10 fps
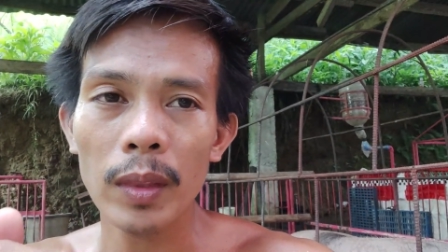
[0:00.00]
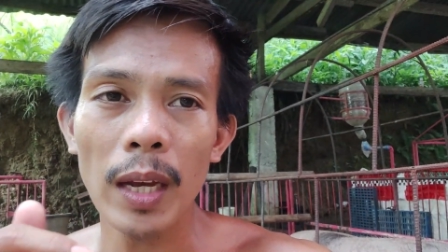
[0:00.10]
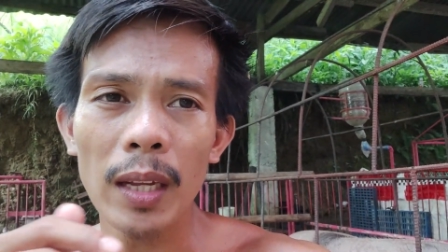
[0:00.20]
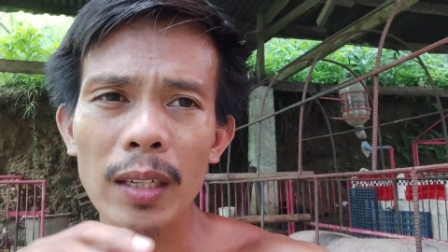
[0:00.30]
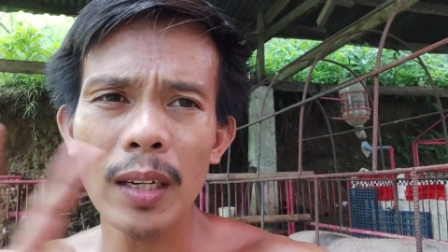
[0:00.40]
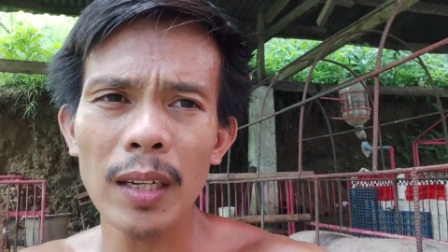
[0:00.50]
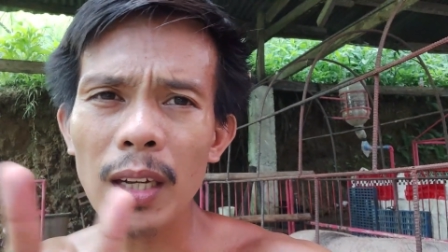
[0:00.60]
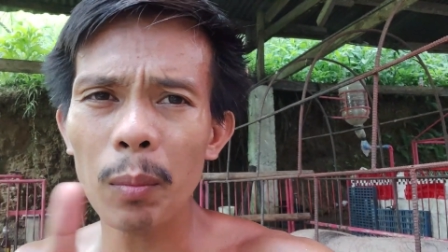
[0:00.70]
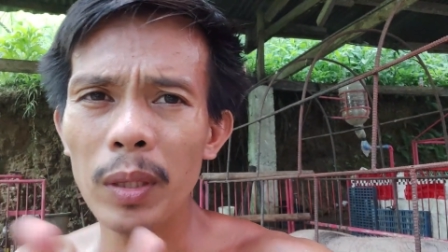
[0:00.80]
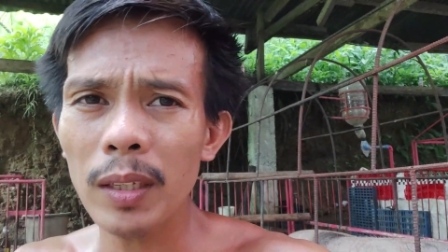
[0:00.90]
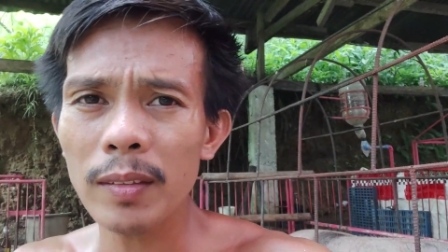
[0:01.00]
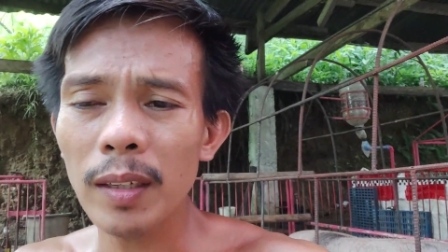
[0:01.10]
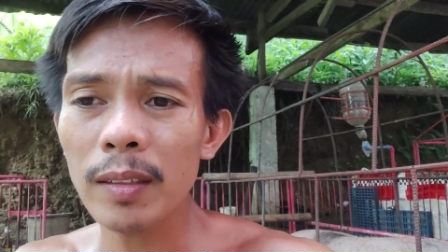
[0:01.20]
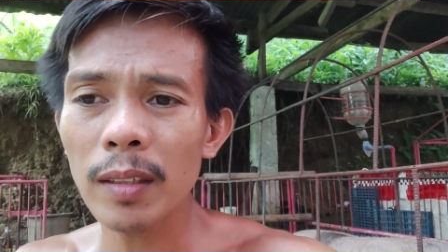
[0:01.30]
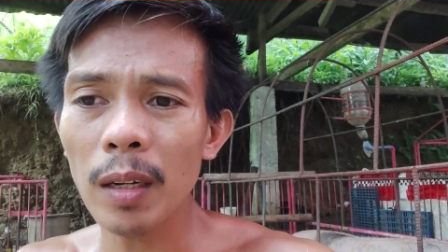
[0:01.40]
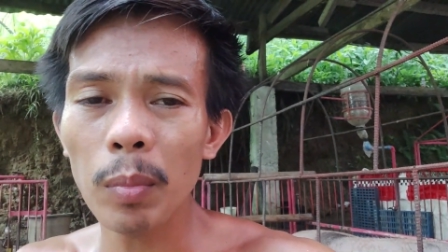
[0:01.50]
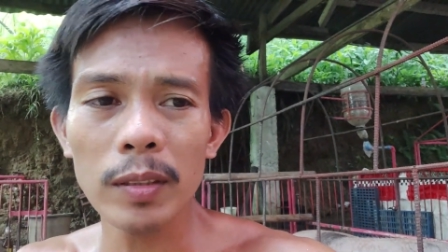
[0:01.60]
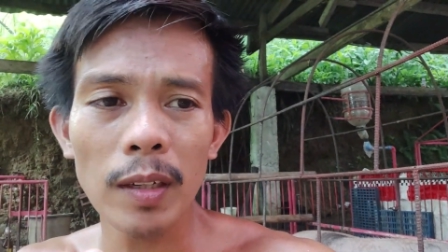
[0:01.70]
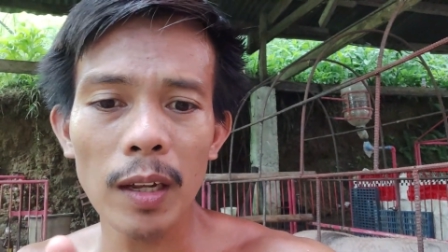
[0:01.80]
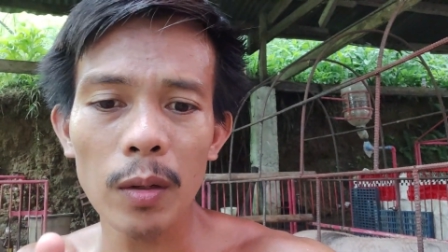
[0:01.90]
dahil ginagamit kasi yan sa
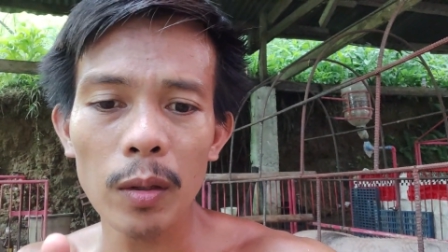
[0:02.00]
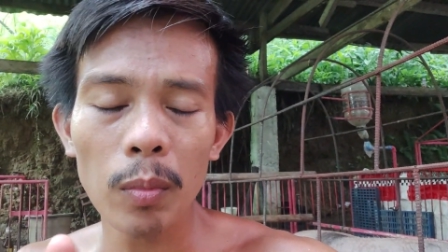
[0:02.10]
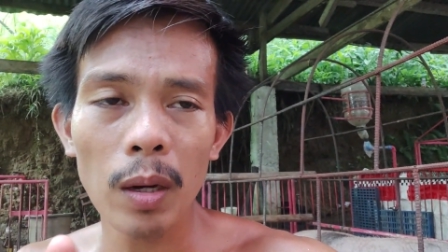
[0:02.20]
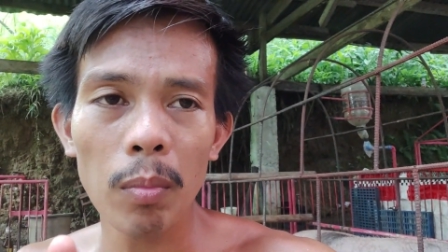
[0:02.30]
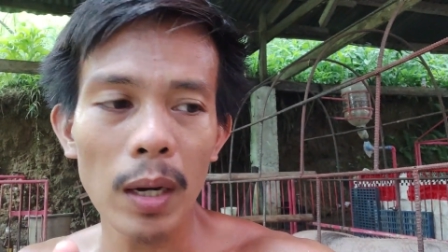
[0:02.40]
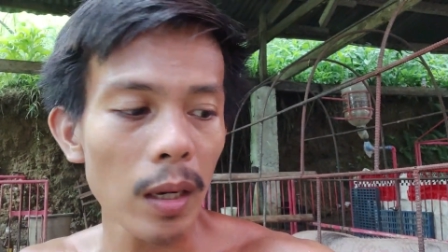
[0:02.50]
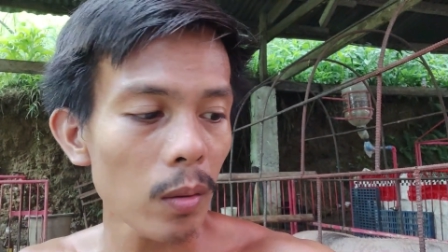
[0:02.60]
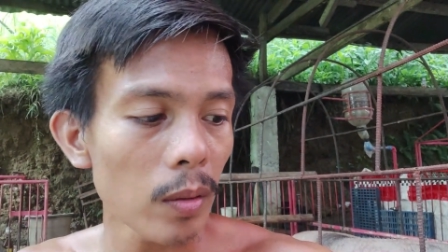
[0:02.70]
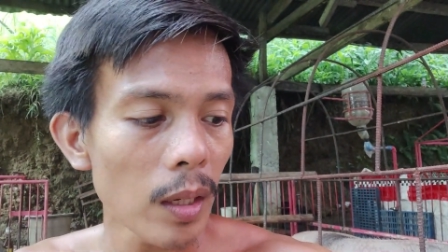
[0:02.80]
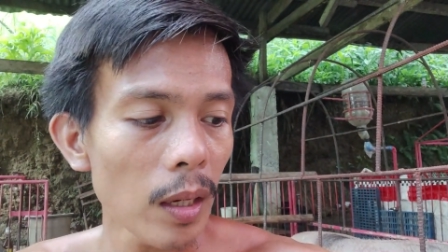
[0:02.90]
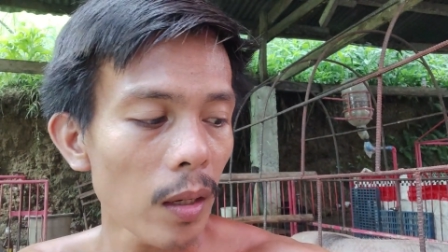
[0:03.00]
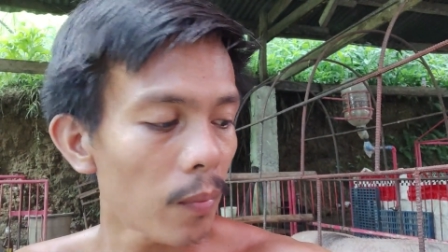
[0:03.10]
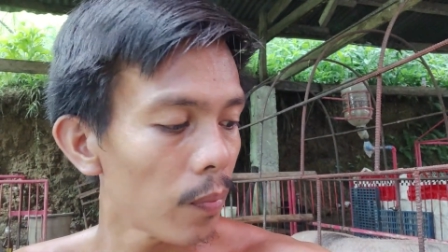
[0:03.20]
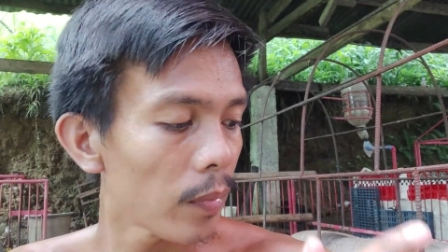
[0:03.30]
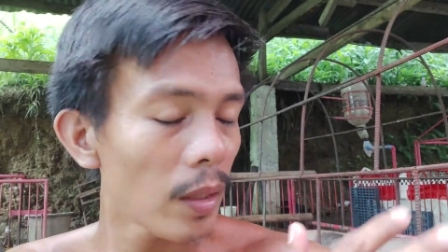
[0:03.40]
labas lalo yung mga barako na